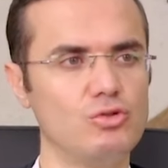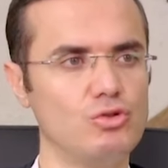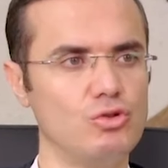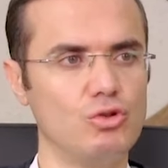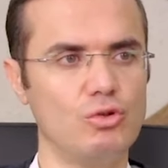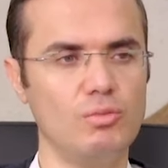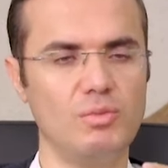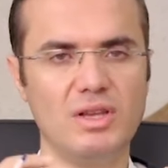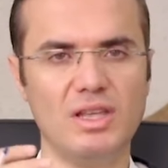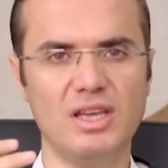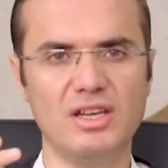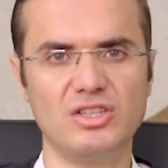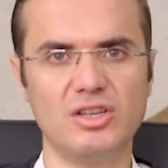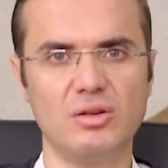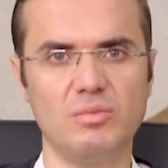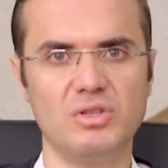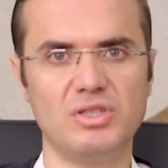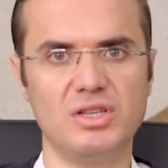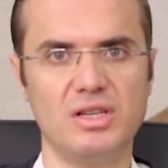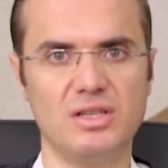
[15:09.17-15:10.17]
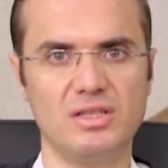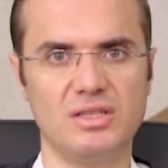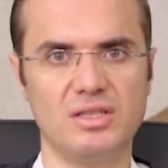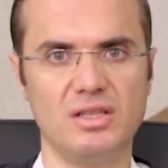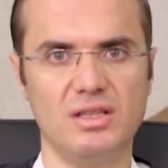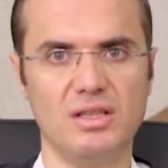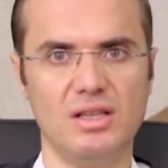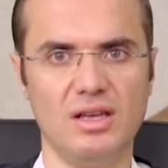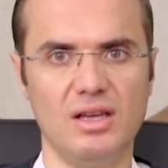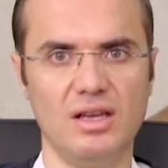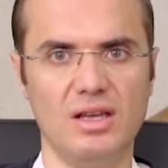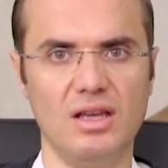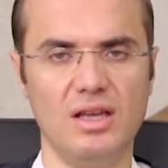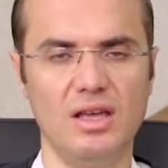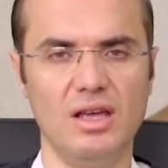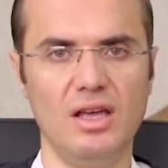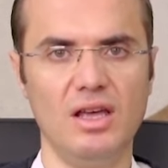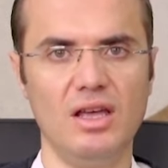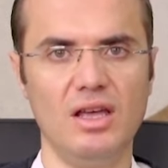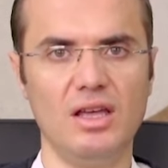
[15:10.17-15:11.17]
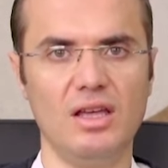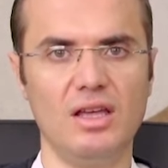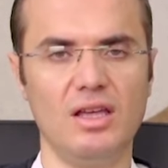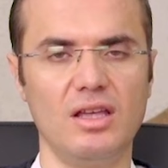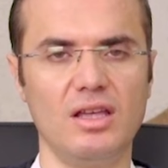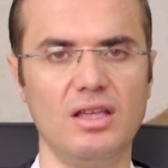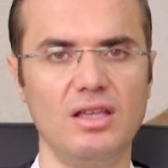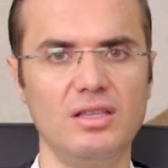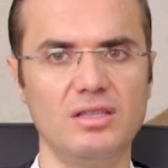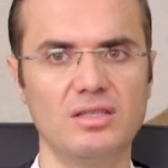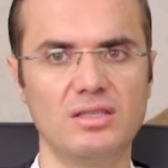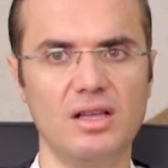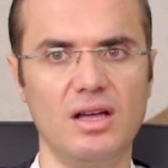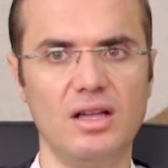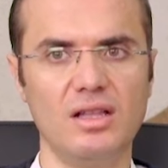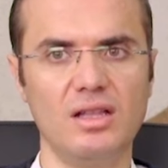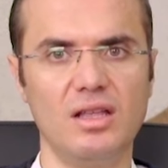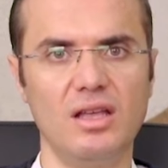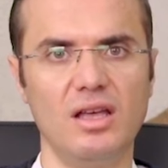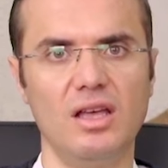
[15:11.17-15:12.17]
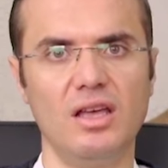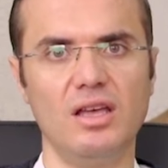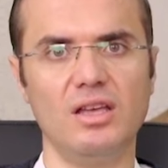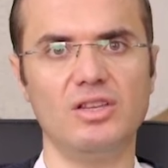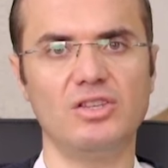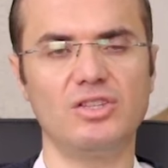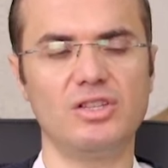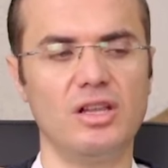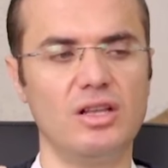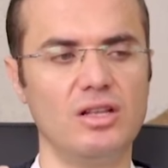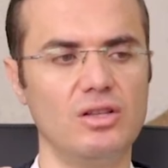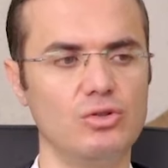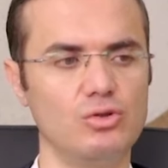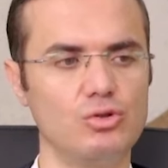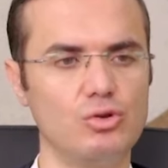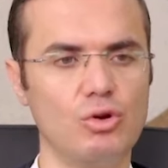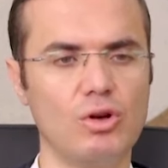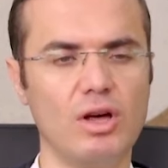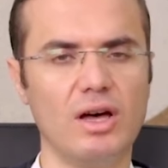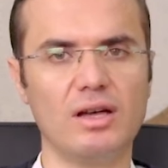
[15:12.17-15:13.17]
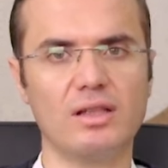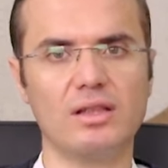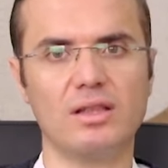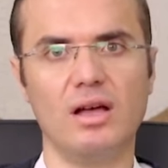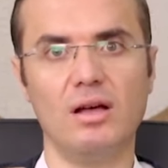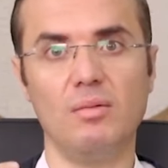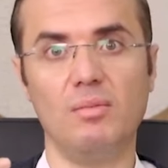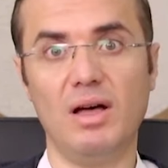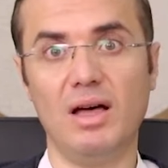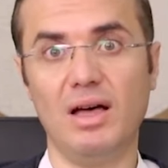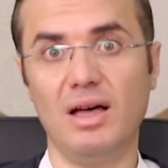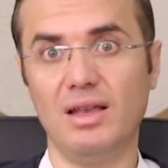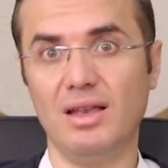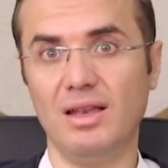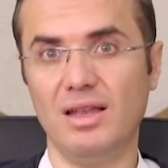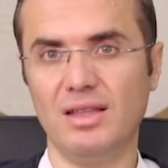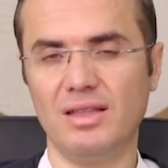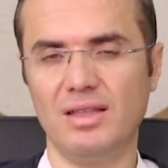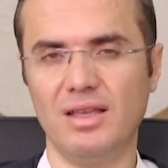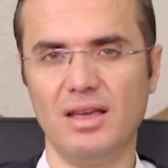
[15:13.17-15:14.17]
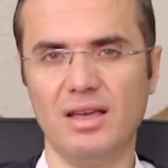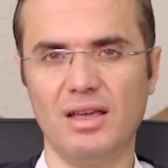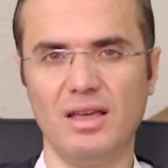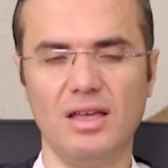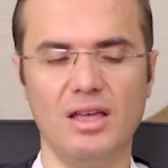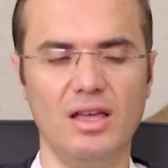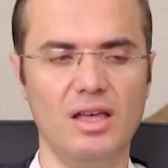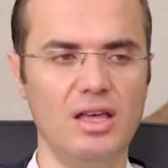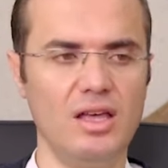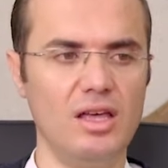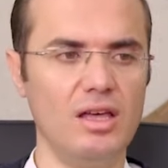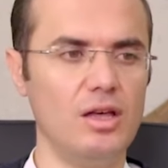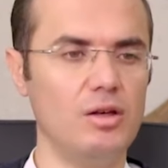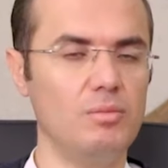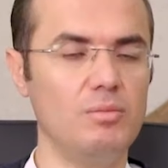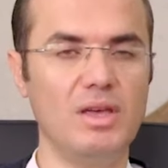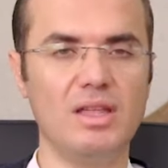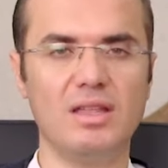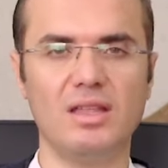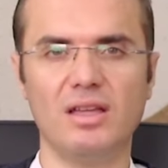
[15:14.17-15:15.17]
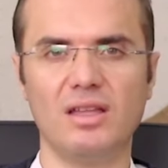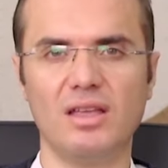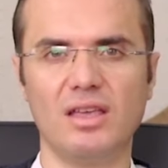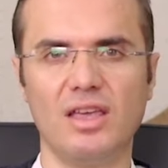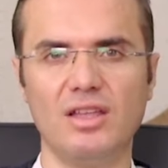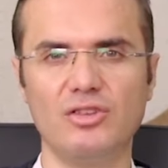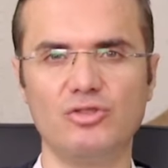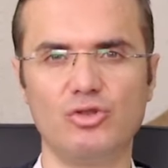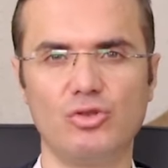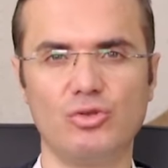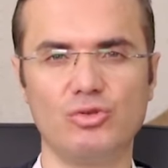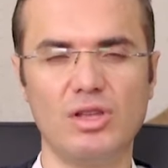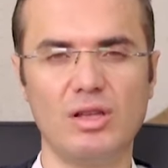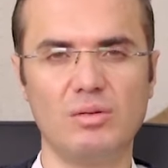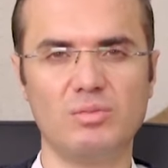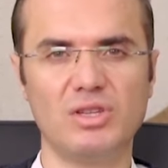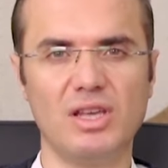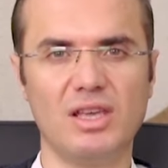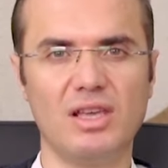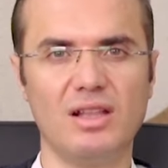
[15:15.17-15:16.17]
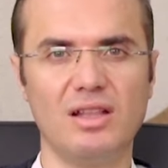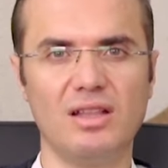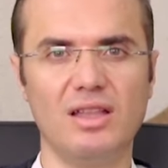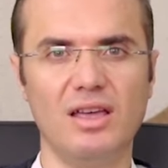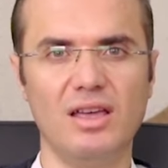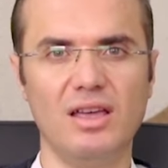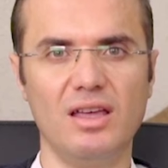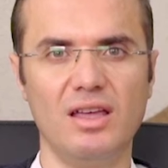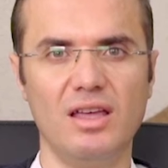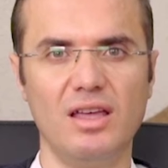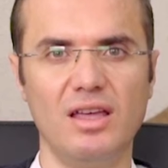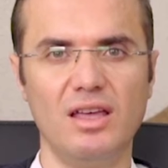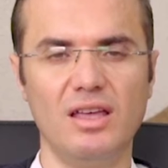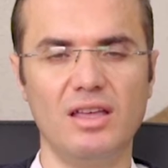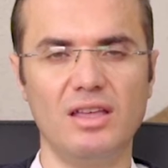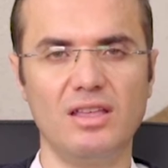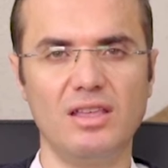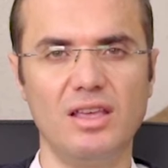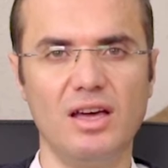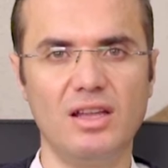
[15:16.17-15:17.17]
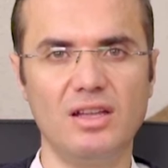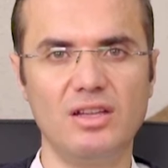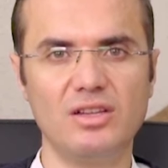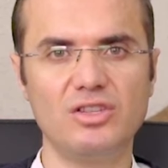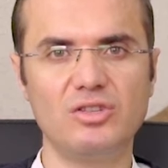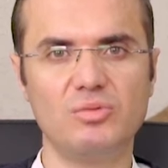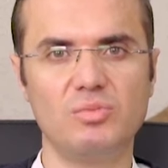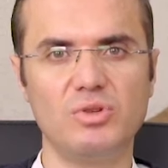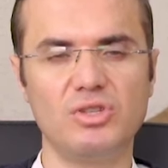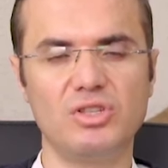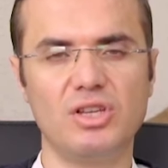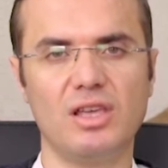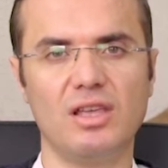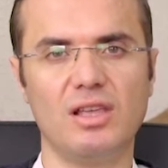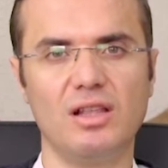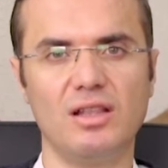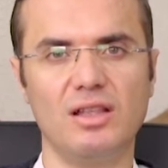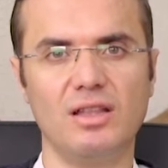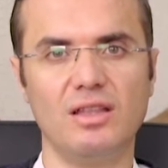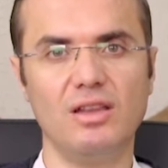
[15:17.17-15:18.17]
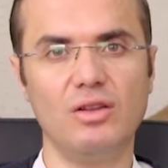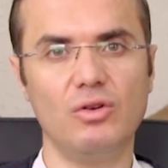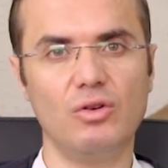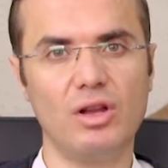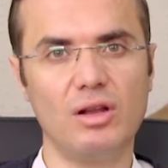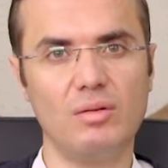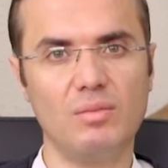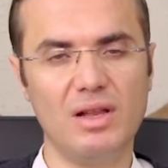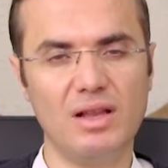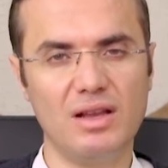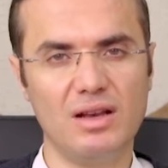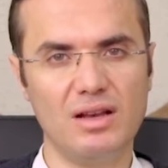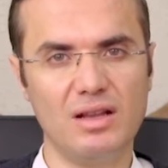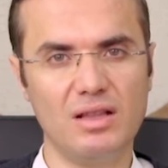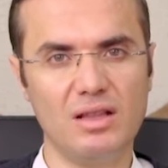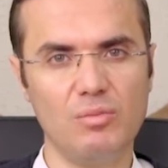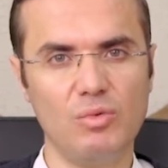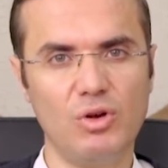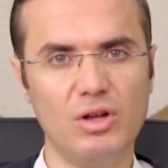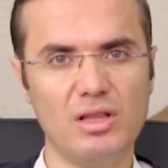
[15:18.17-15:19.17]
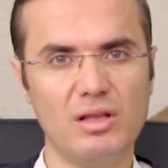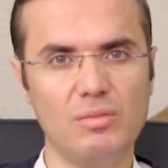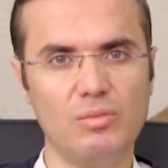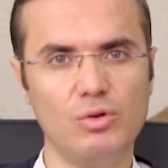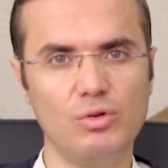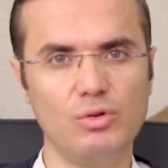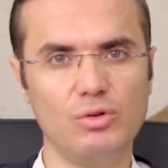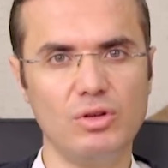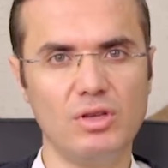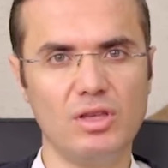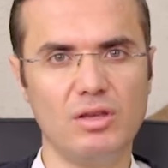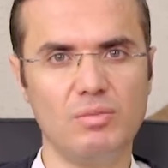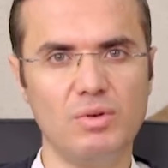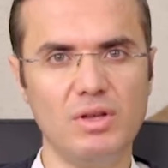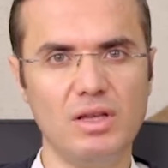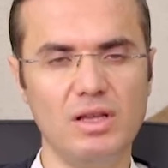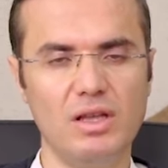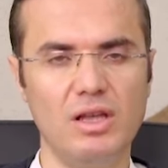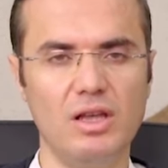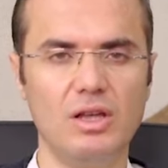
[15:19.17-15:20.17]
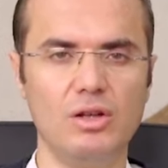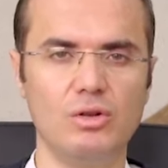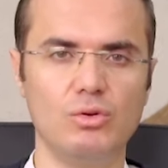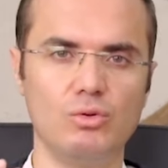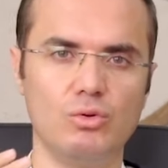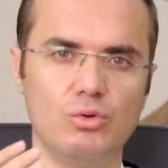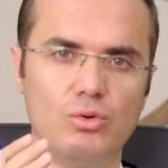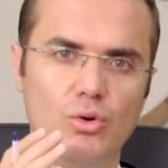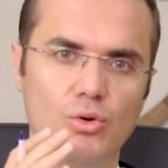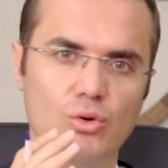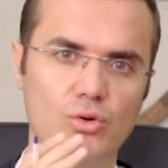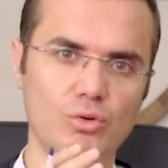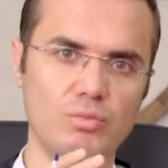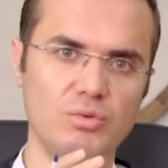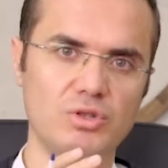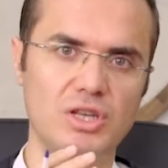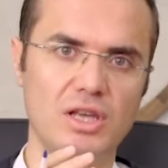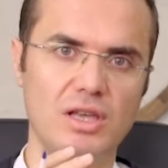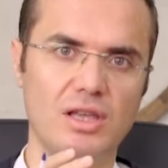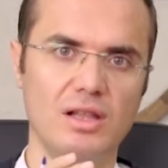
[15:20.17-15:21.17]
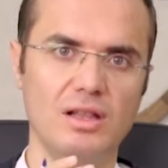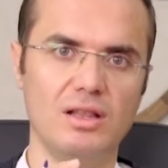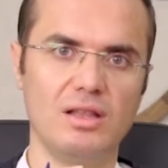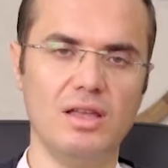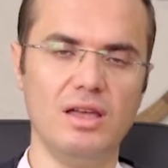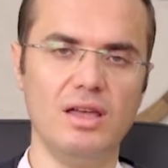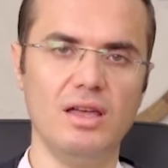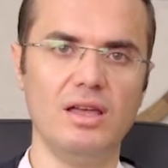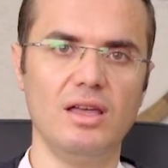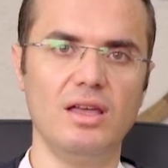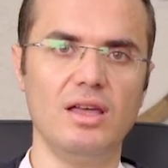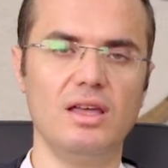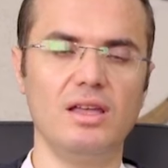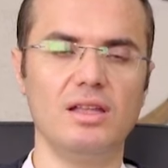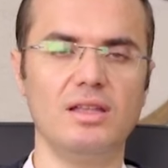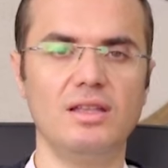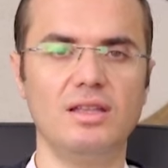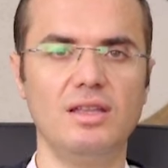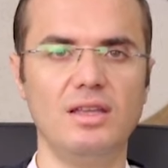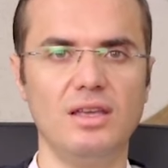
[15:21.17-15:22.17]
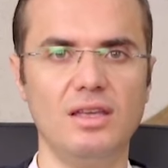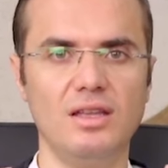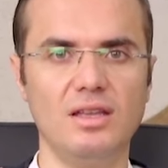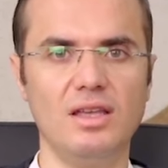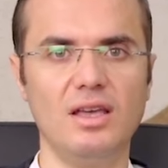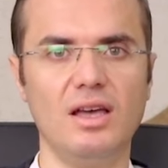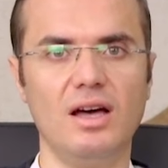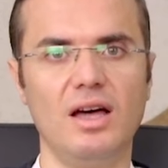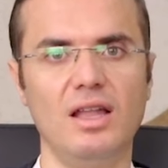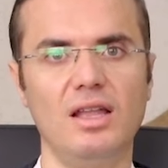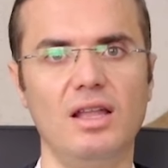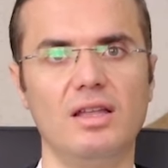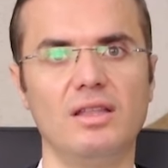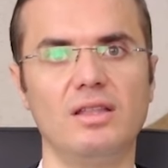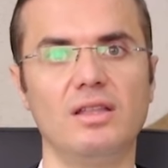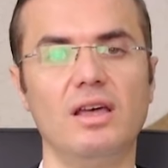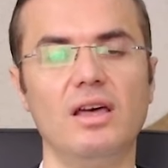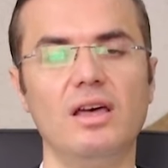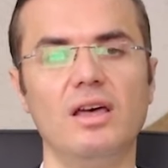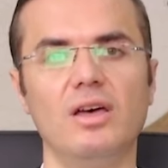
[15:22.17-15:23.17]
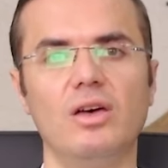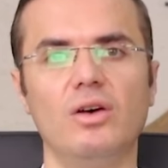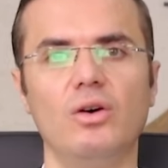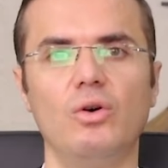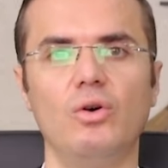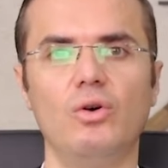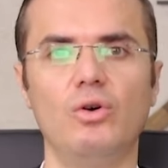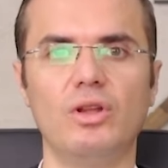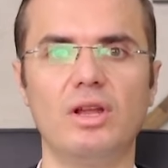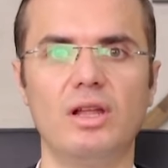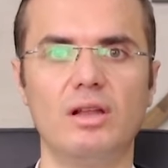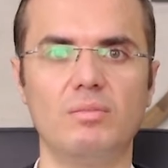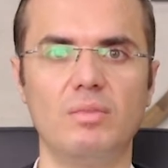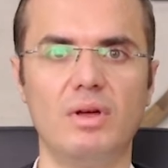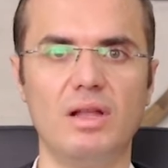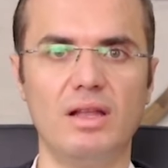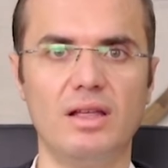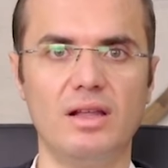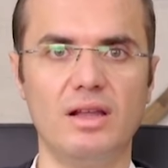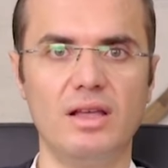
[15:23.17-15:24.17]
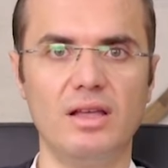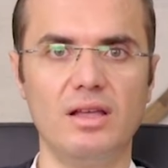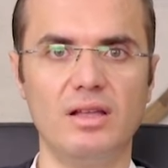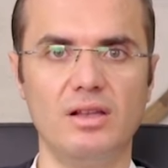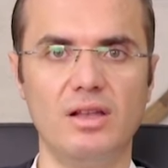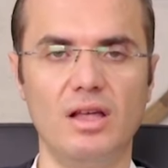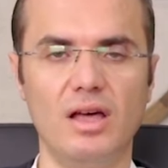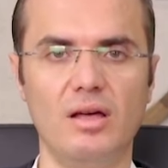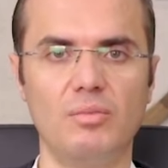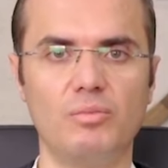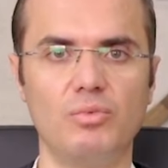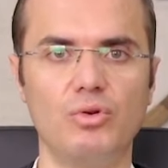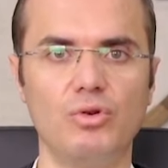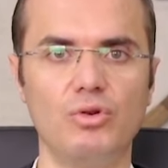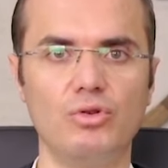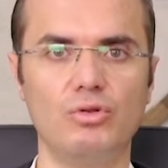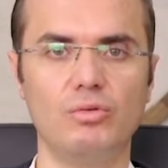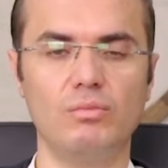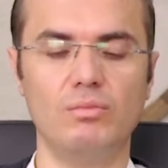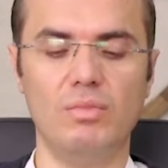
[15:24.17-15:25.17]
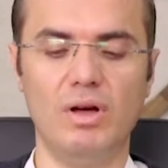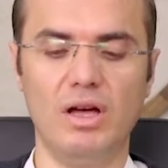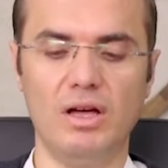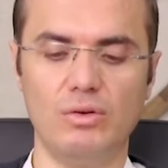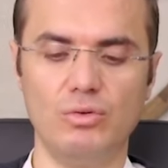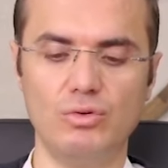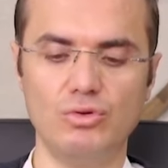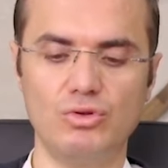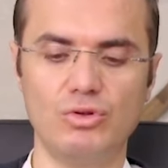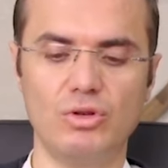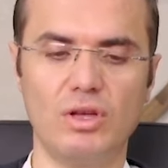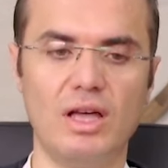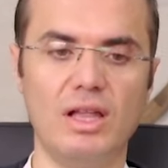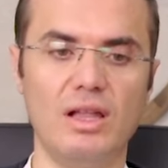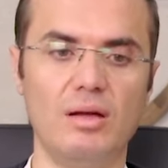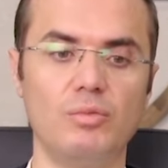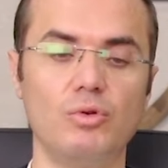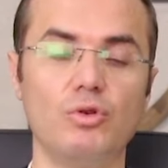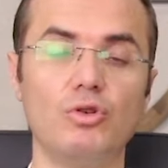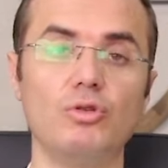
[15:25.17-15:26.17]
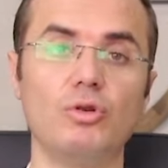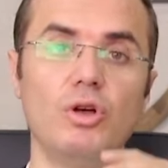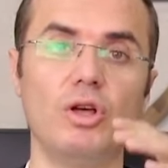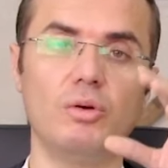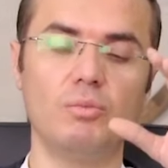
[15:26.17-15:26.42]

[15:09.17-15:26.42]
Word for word: Çünkü bir yaşam içerisinde e, insan işte sokakta, mahallede, e, medyada gelişik güzel bir şekilde e, yanlış bir şekilde dini öğrenmelerine de muhatap olduğu gibi doğru bir şekilde dini alanda öğrenmelere ne yapıyor? Maruz kalabiliyor.